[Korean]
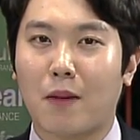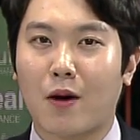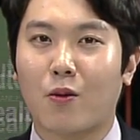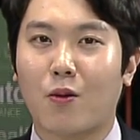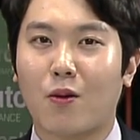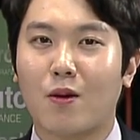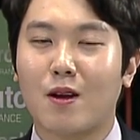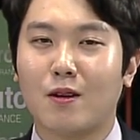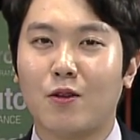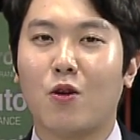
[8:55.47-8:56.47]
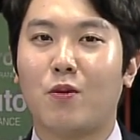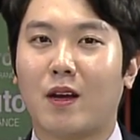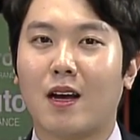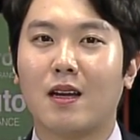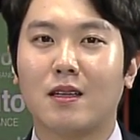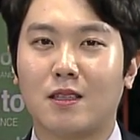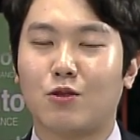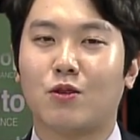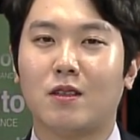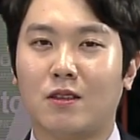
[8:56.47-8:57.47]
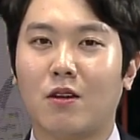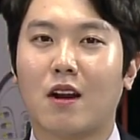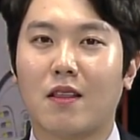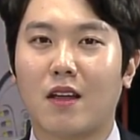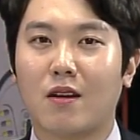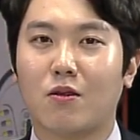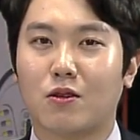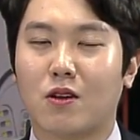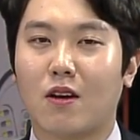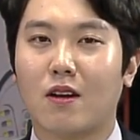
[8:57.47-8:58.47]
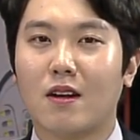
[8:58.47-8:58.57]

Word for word: 바로 의료비가 지출이 늘어난다는 거죠.